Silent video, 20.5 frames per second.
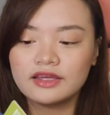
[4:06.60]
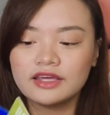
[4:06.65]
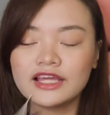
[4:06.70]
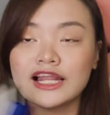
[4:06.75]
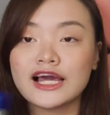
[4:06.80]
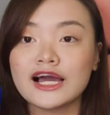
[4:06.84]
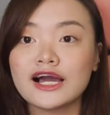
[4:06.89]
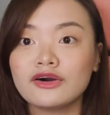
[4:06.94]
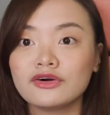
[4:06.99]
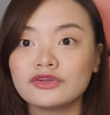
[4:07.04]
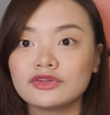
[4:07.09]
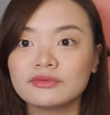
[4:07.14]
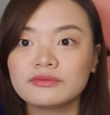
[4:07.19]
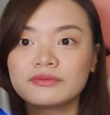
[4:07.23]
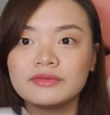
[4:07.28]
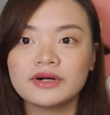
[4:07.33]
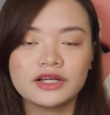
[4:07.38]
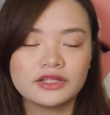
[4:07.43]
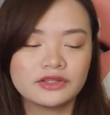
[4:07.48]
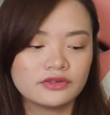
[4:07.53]
kailangan ko tong
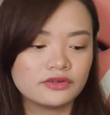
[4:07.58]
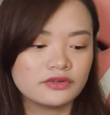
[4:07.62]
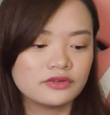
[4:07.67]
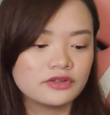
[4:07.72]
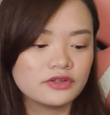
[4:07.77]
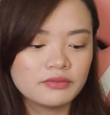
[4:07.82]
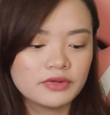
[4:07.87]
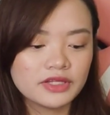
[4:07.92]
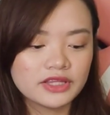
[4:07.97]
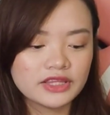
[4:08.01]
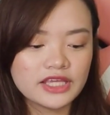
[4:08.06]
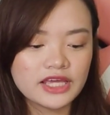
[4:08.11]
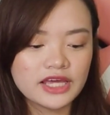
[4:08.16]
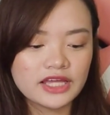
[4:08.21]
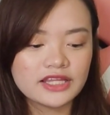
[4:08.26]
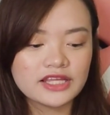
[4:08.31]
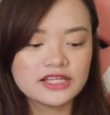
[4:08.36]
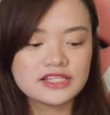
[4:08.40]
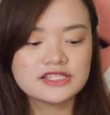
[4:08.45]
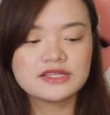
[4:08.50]
mga to. But
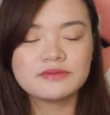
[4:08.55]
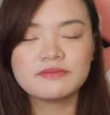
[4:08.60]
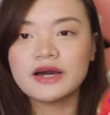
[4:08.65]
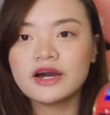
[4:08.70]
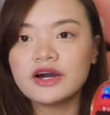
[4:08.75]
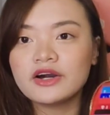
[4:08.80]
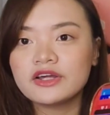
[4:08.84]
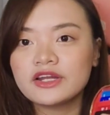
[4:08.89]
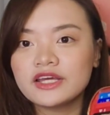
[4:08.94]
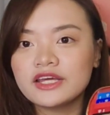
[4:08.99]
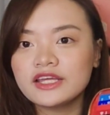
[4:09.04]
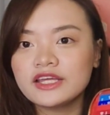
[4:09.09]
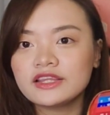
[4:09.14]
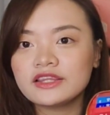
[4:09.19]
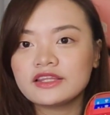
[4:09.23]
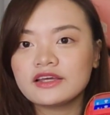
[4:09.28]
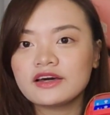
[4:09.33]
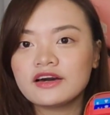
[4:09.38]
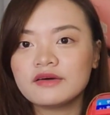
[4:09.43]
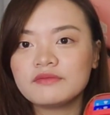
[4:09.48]
yeah, that's about it.
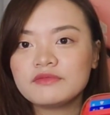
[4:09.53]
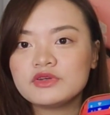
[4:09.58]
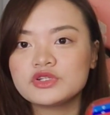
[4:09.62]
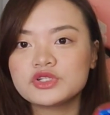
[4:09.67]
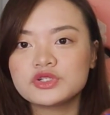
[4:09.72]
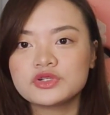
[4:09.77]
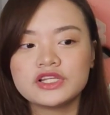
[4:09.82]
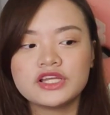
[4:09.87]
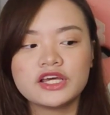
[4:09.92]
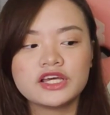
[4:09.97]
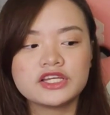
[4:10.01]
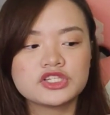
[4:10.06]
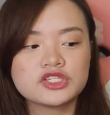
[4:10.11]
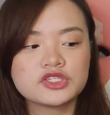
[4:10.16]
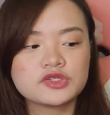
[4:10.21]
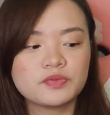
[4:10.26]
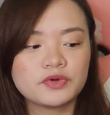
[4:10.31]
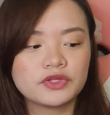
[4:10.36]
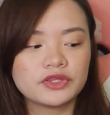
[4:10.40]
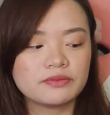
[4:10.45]
Um, usually, I
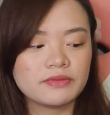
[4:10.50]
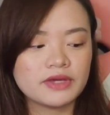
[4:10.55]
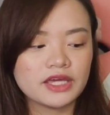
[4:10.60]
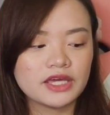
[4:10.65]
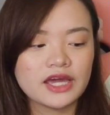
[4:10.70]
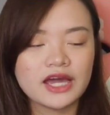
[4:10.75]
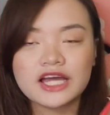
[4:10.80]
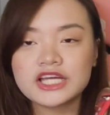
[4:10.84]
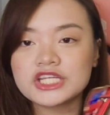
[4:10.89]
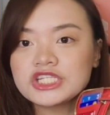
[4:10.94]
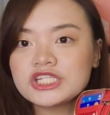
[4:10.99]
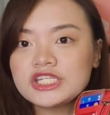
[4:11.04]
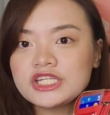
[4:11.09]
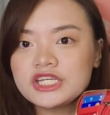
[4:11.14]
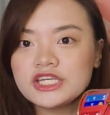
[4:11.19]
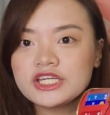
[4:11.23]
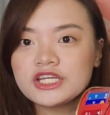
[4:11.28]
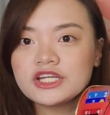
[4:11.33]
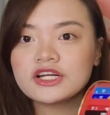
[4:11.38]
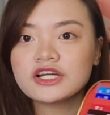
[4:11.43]
just put my cash
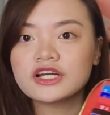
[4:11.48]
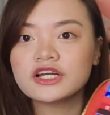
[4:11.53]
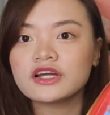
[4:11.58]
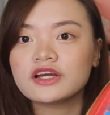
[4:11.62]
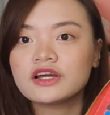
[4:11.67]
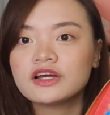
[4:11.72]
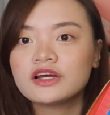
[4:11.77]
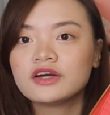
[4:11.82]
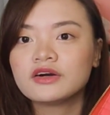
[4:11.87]
here.